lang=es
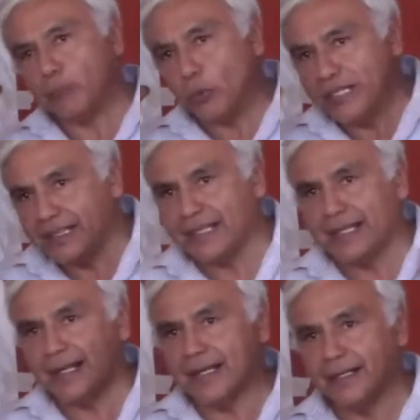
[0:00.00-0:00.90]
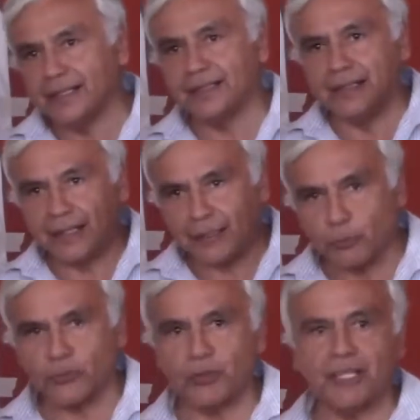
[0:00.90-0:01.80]
política de
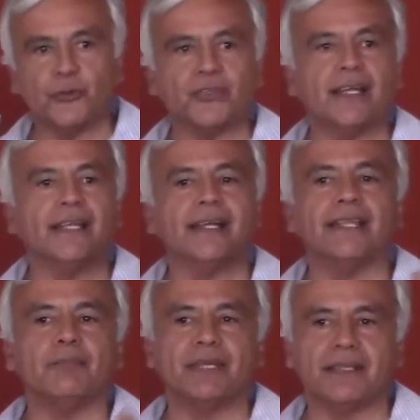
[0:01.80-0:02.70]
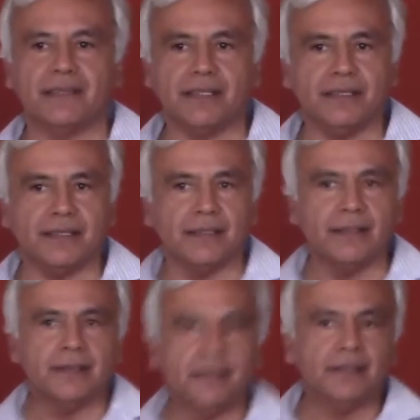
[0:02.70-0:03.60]
responsabilidad social que cada empresa tiene.
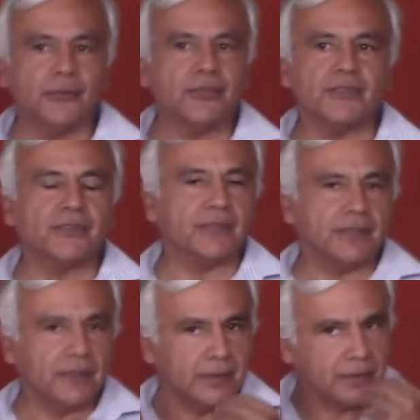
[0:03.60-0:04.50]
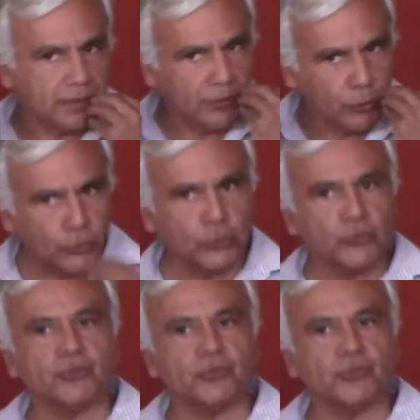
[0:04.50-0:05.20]
Entonces, eh, nosotros